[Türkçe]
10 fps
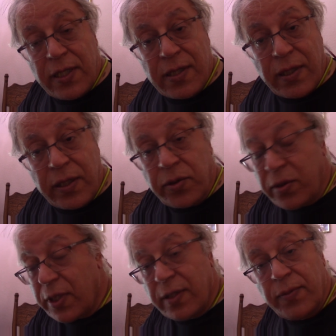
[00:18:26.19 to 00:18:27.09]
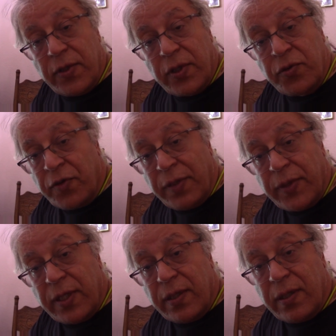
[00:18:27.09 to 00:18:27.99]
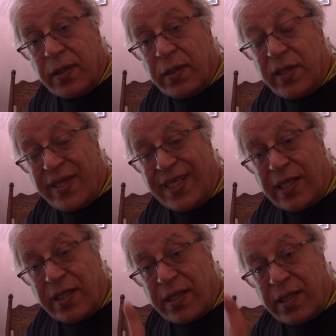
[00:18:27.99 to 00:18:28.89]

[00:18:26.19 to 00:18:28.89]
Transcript: insanları yok dedim öyle güvenmeyin. Din